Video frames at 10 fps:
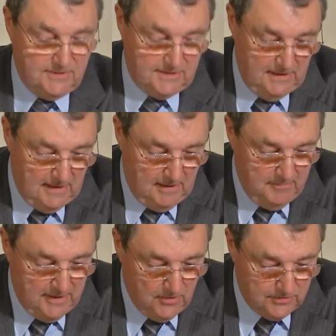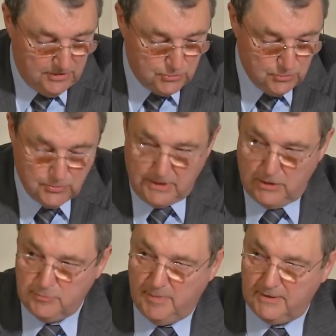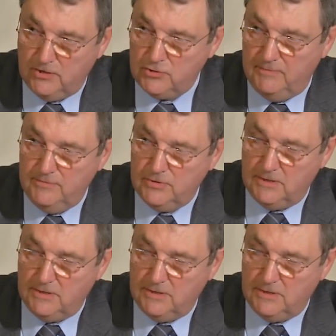C'est la meilleure des choses. Et là, je partage l'avis.